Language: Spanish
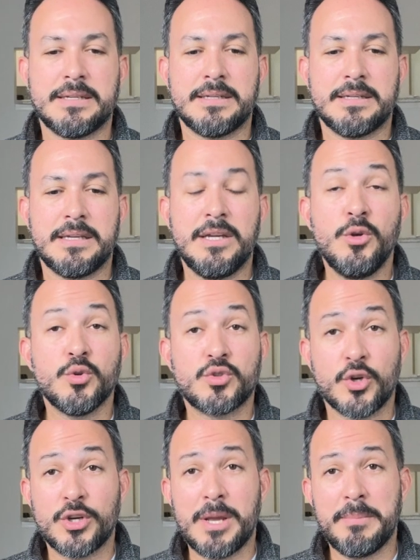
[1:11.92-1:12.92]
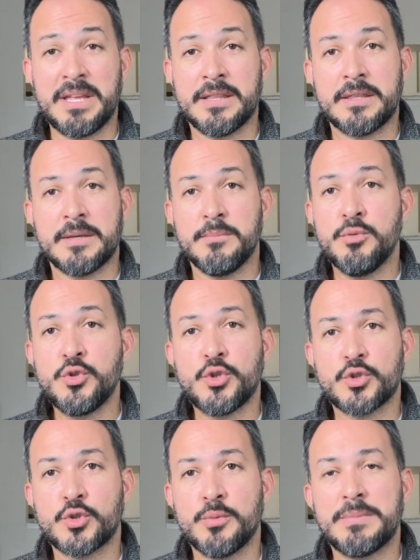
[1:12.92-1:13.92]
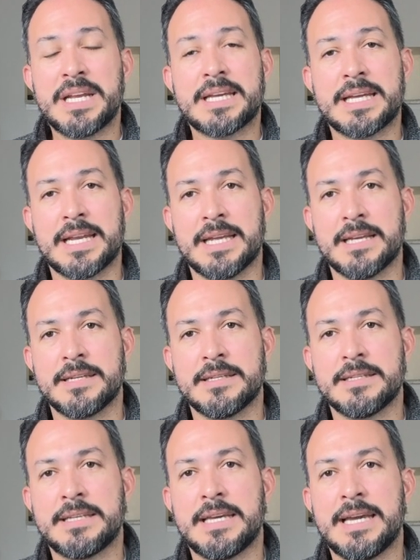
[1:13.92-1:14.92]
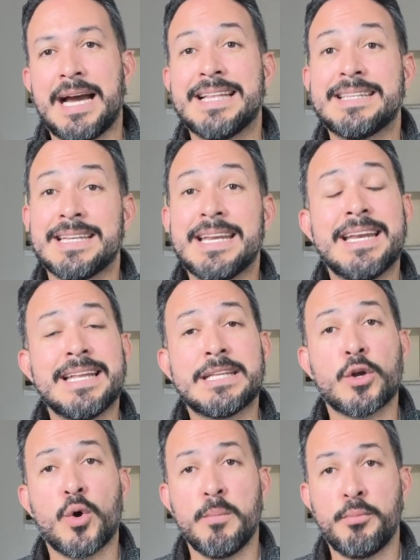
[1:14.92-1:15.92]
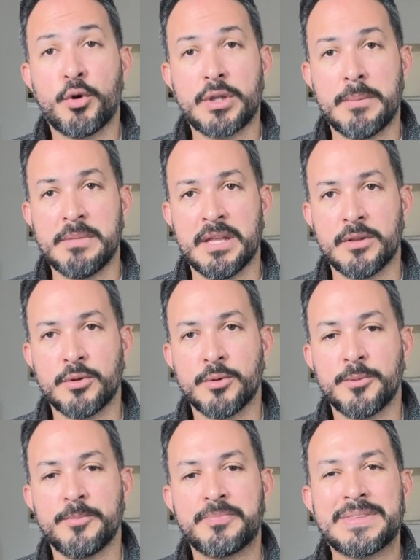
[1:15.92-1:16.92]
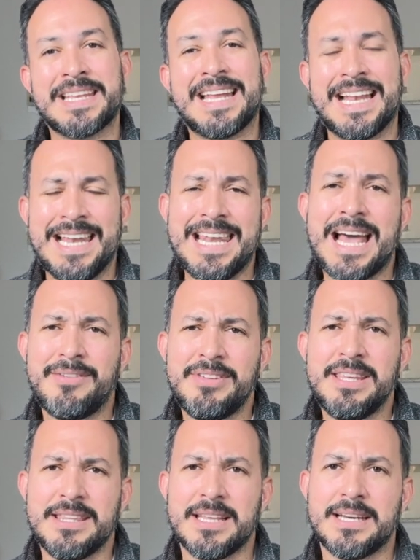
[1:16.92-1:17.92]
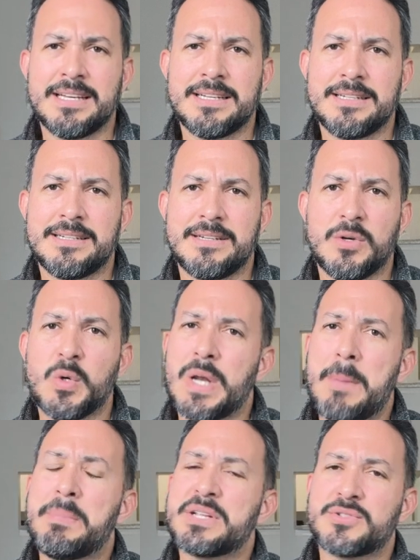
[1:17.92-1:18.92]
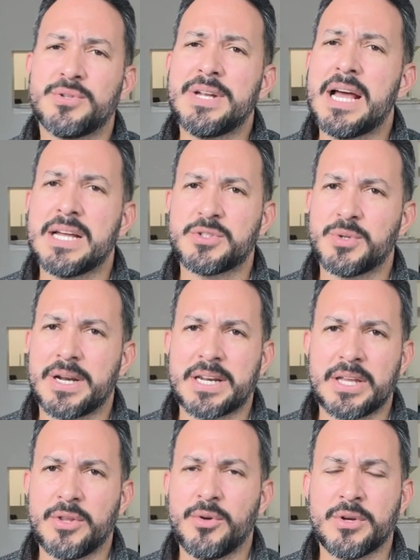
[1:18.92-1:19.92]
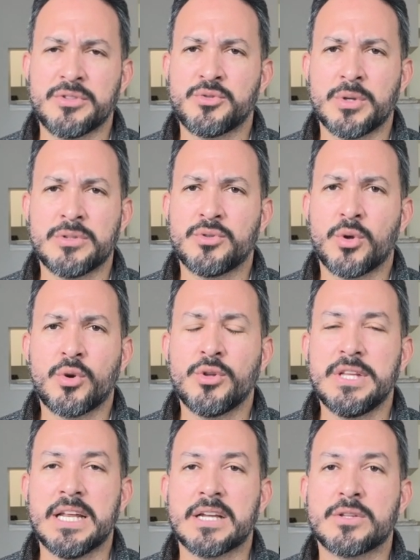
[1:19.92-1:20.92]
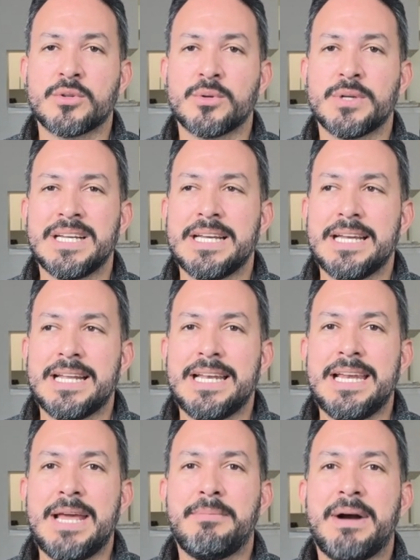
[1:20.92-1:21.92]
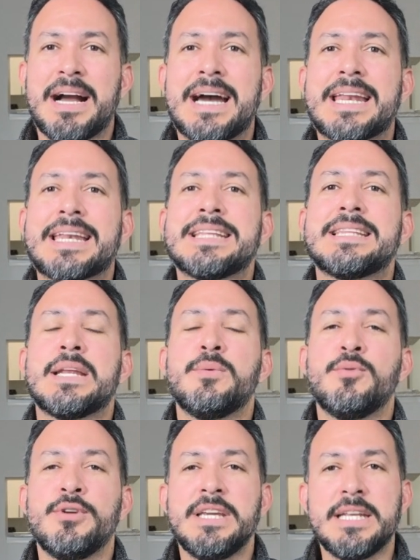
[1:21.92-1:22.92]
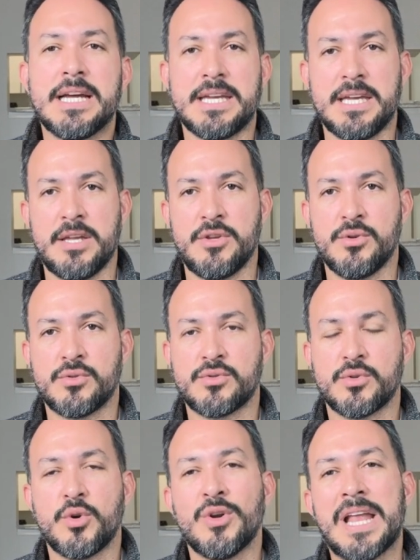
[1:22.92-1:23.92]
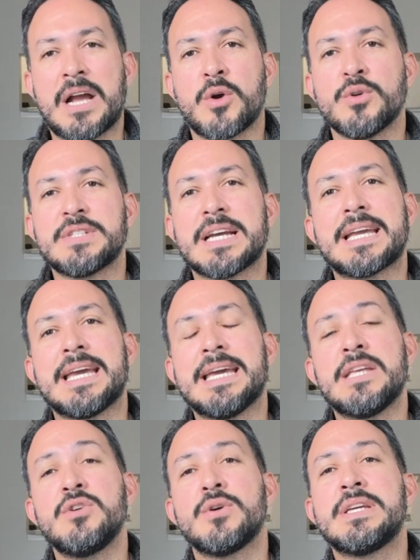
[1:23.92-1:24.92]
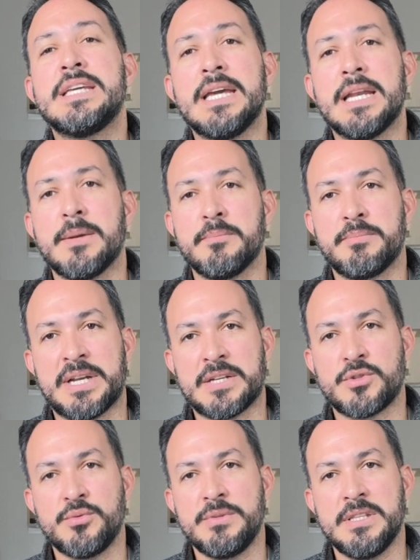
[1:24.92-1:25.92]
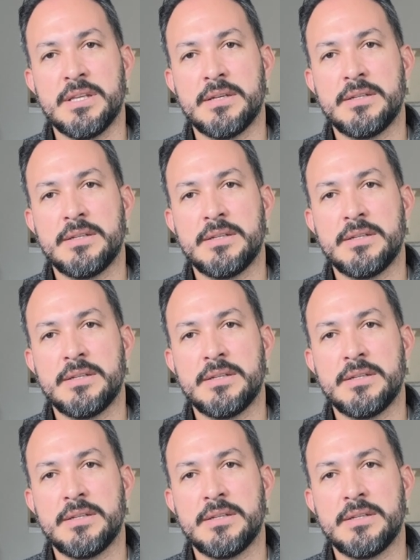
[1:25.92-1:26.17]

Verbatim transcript: ilusoriamente muchos hombres creen que al tener este comportamiento, la vida o las personas a su alrededor, en su entorno directo, les van a retribuir a ellos con las cosas que ellos quieren para su vida